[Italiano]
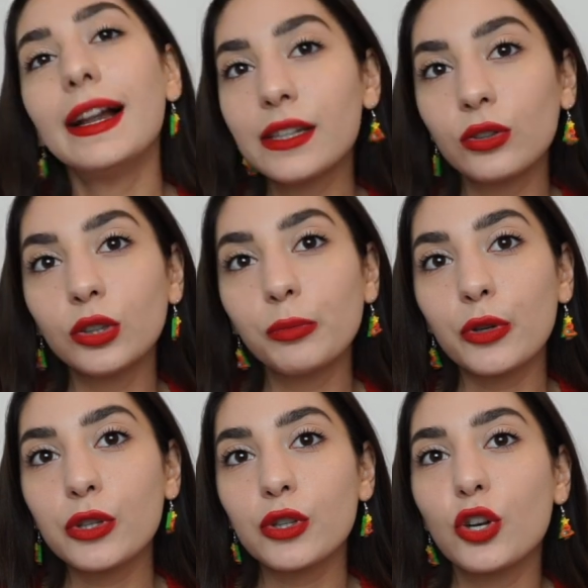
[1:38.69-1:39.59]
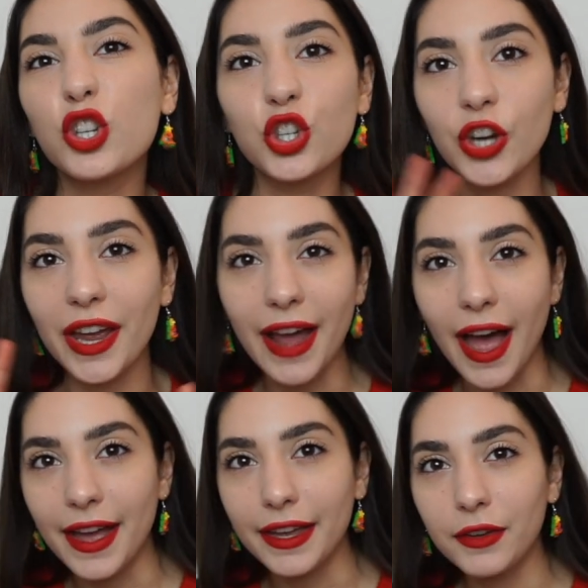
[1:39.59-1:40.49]
al secondo posto
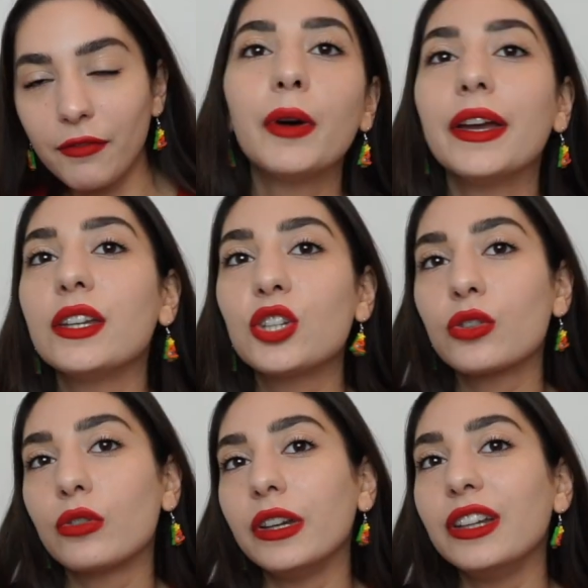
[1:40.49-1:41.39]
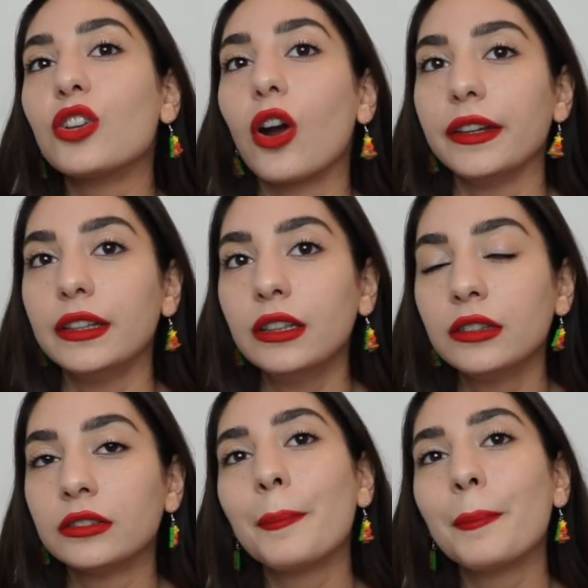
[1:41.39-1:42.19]
Jedi, poi ci sono i droidi,